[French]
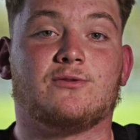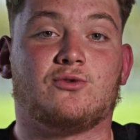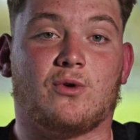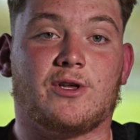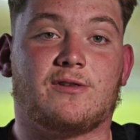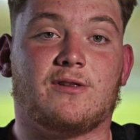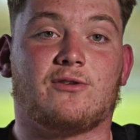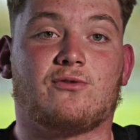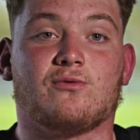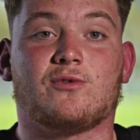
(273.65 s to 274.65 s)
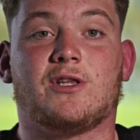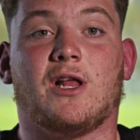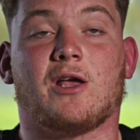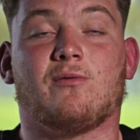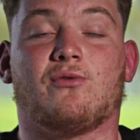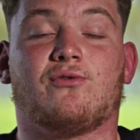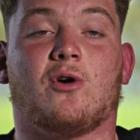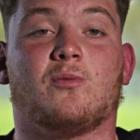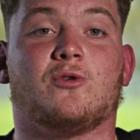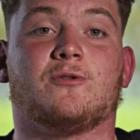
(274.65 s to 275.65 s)
du temps à destination, qu'il arrive en
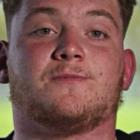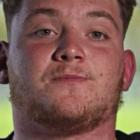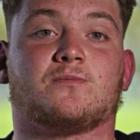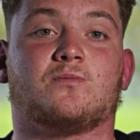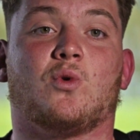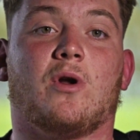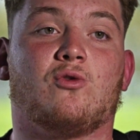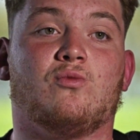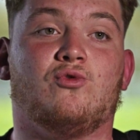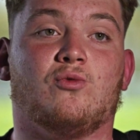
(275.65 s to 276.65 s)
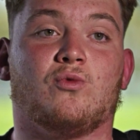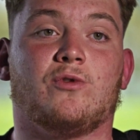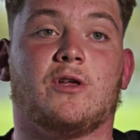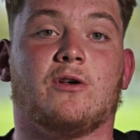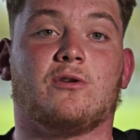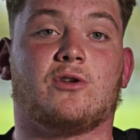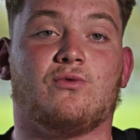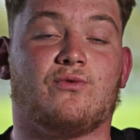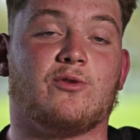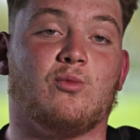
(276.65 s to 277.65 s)
forme euh, pour la Coupe du Monde et euh,
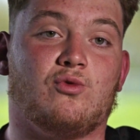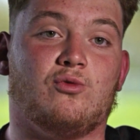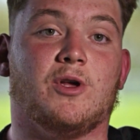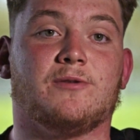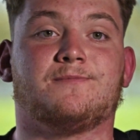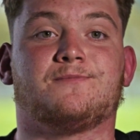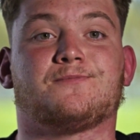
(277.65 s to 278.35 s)
qu'il nous fasse beaucoup de bien.